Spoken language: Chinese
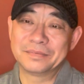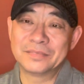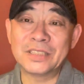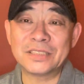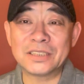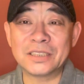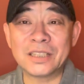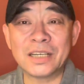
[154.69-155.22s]
那
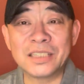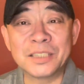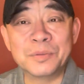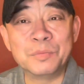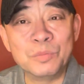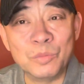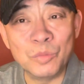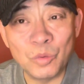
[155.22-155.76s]
是他的
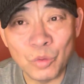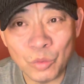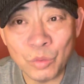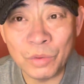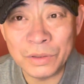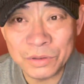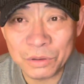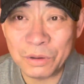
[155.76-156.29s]
母
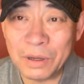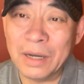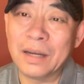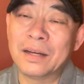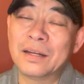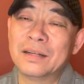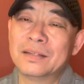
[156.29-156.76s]
文化。